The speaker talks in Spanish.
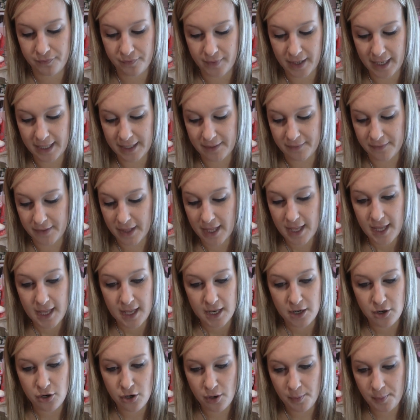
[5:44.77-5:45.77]
¿Vale?
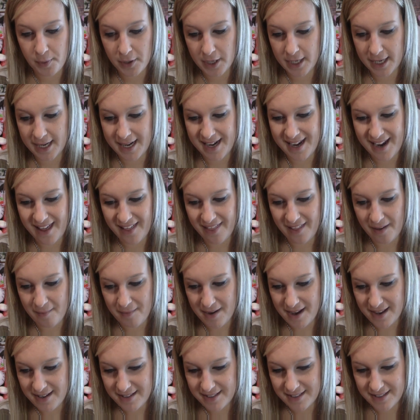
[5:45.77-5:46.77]
No ponen nada
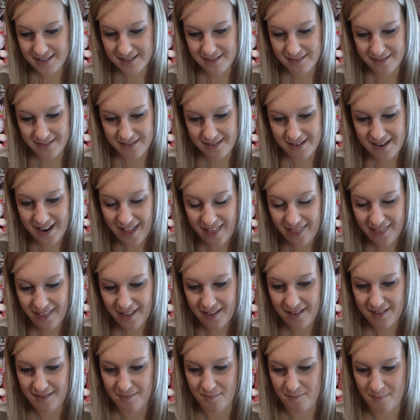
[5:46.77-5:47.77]
más,
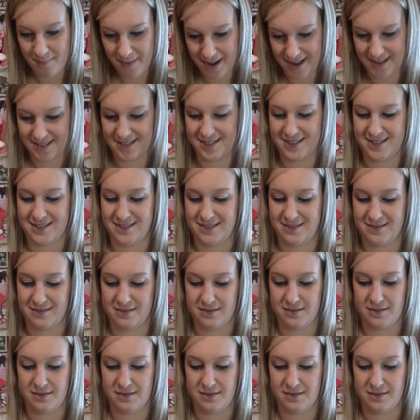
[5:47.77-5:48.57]
nada más.